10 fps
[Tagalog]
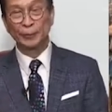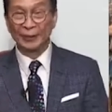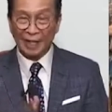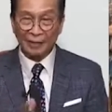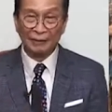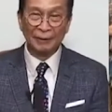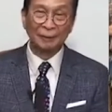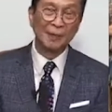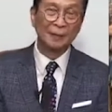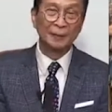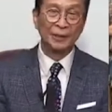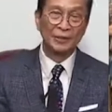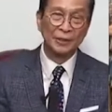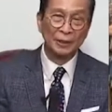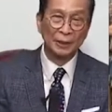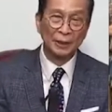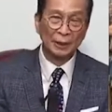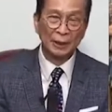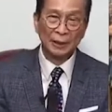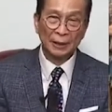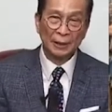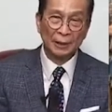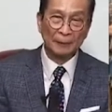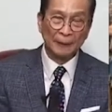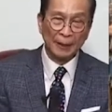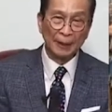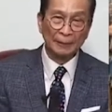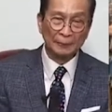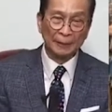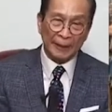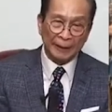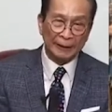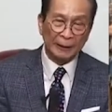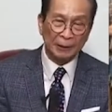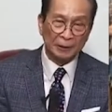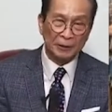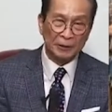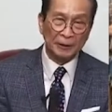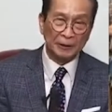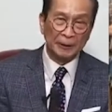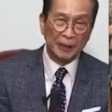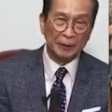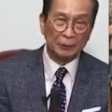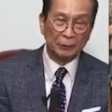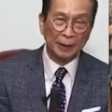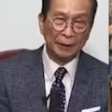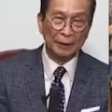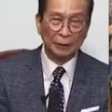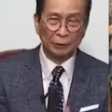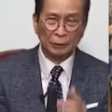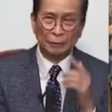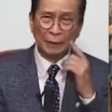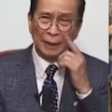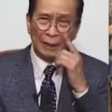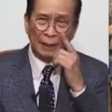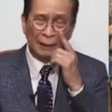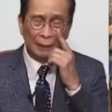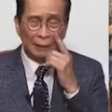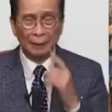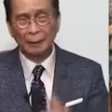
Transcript: with other departments. Sapagkat pinakita ron ni Secretary Tugade yung mga